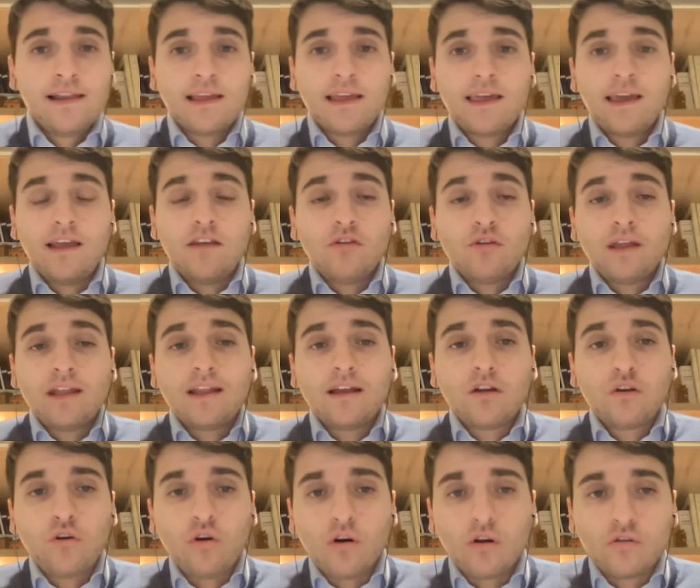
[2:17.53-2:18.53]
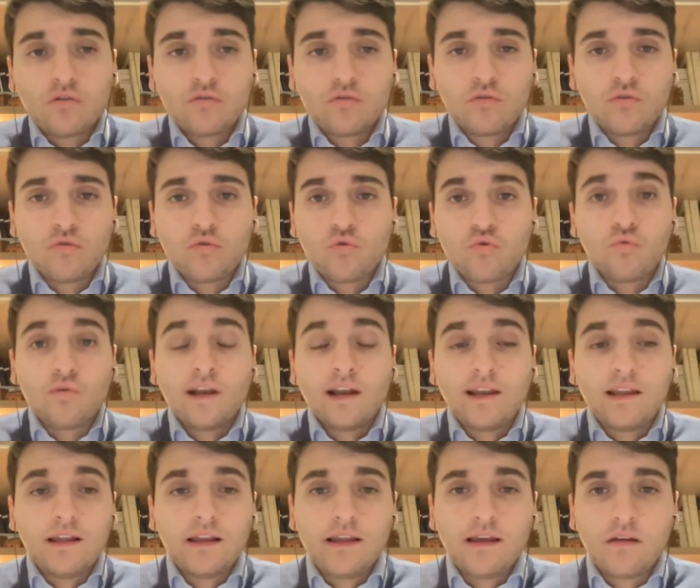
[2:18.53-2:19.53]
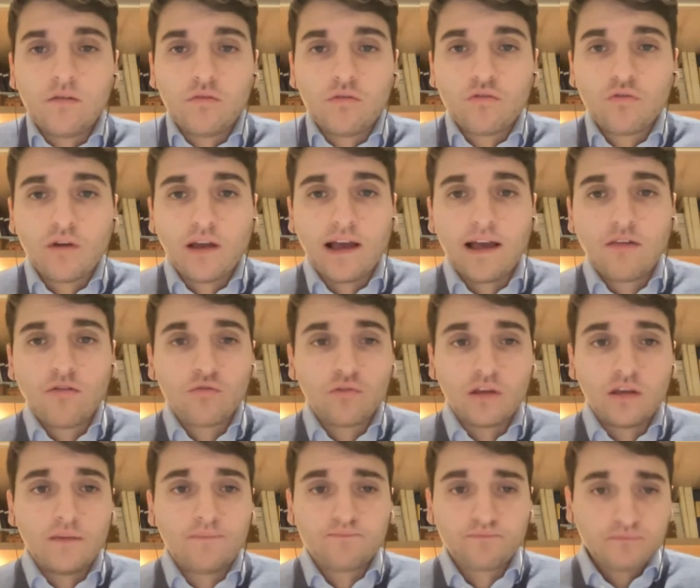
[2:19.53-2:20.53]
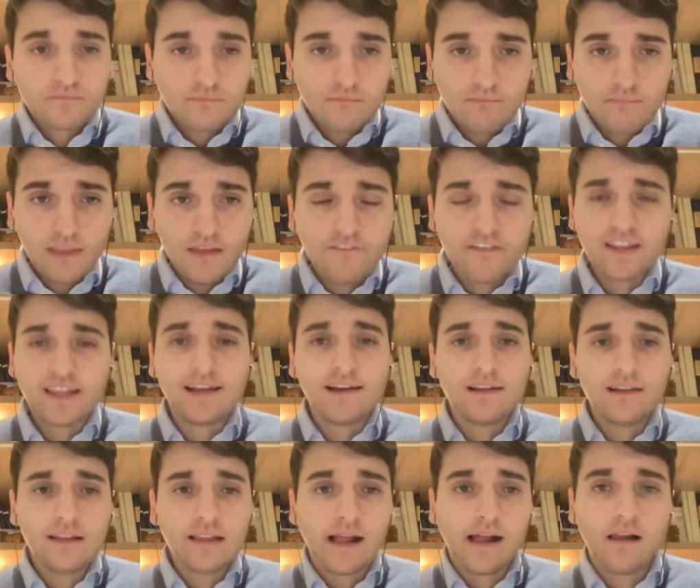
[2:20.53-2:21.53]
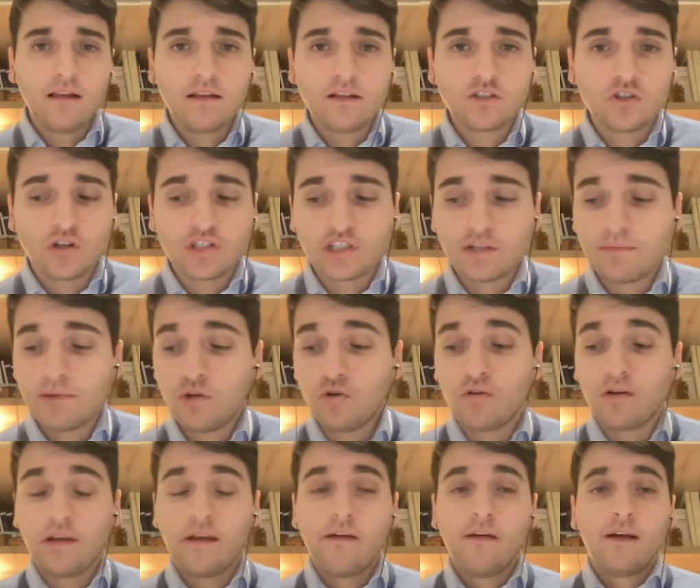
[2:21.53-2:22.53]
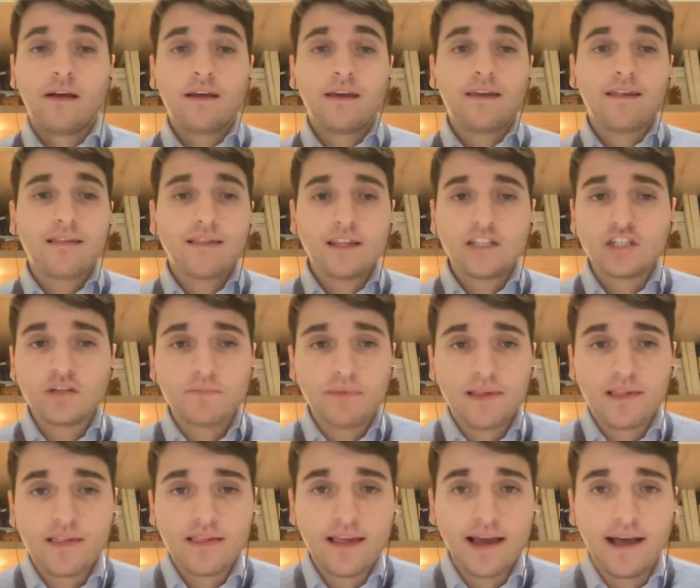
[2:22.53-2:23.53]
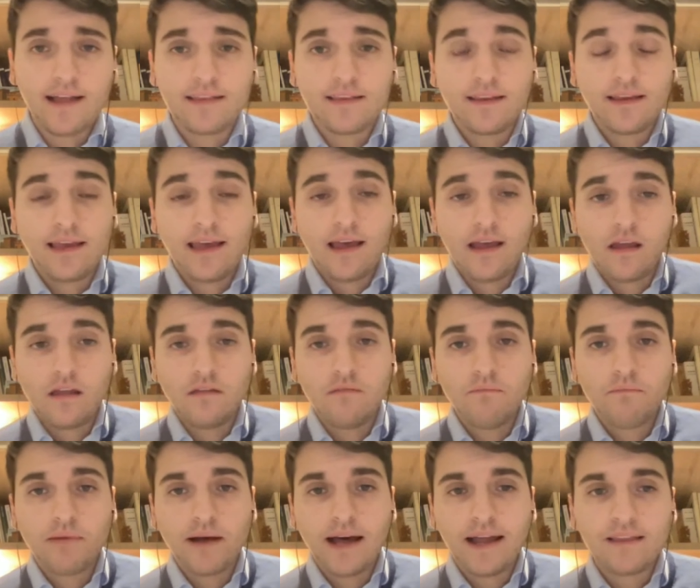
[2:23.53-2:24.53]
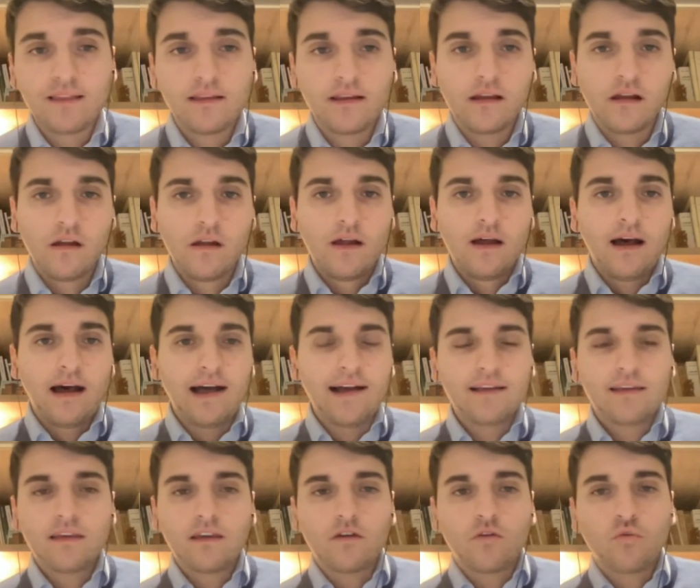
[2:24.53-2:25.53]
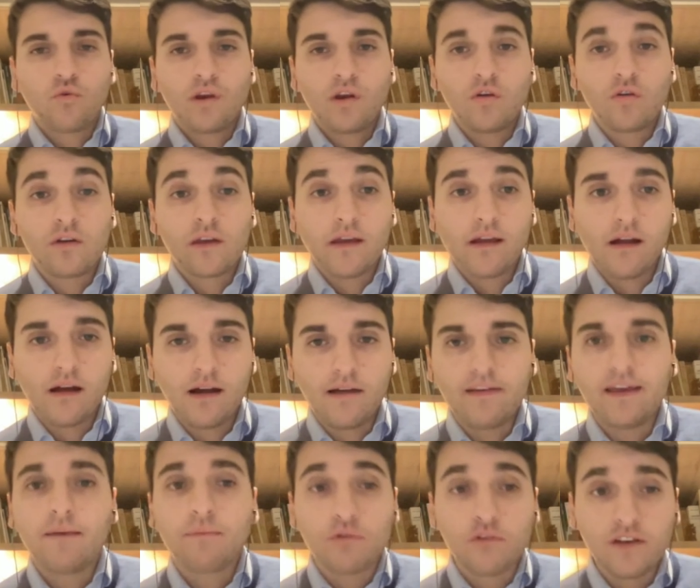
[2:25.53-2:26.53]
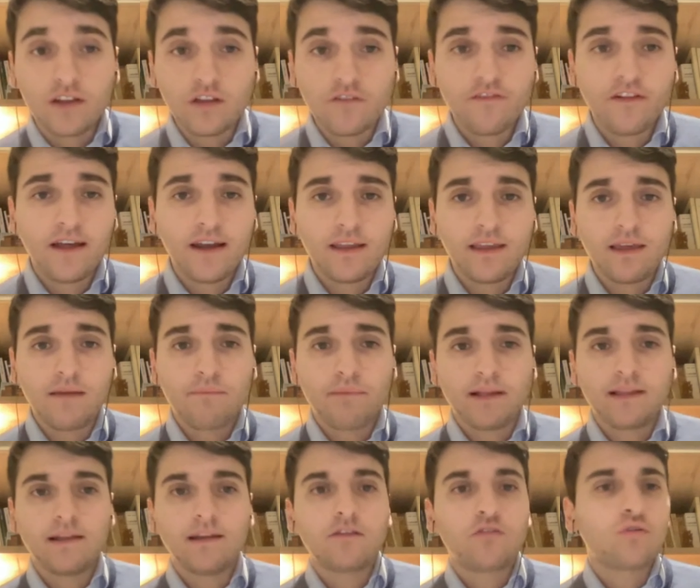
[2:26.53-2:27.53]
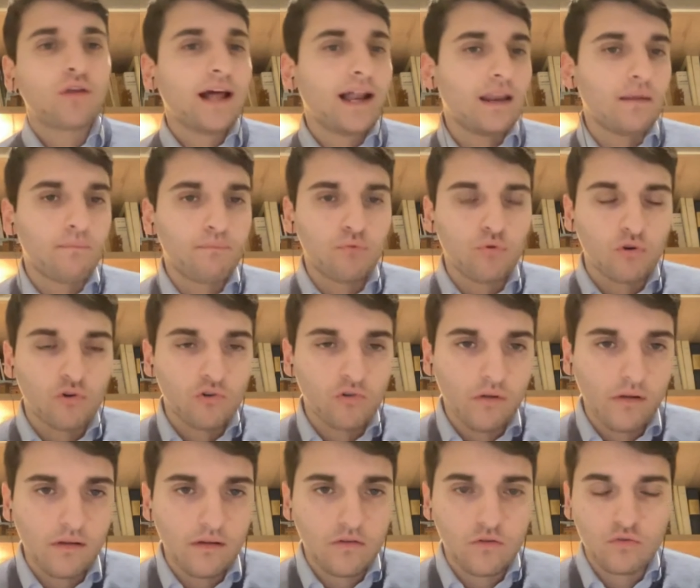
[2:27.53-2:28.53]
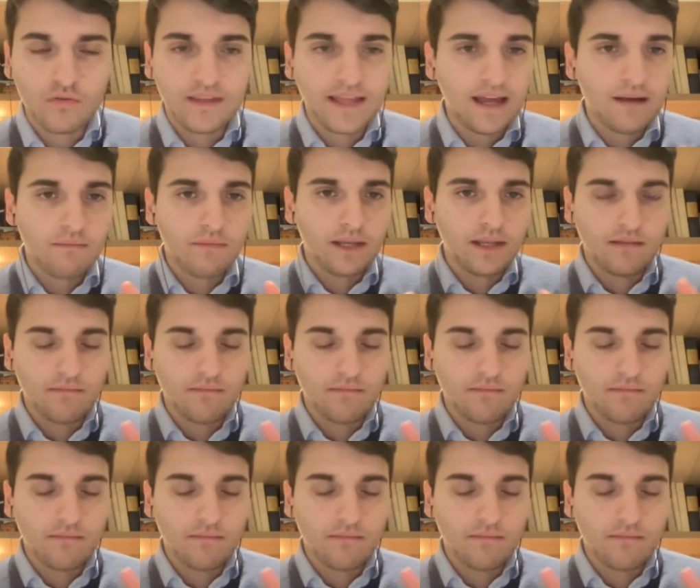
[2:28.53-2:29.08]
che non è d'accordo sulla linea in questo caso di Fratelli Italia e Giorgia Meloni, che se ci pensate è in parte anche quello che aveva provato a fare in campagna elettorale, pur eh, con termini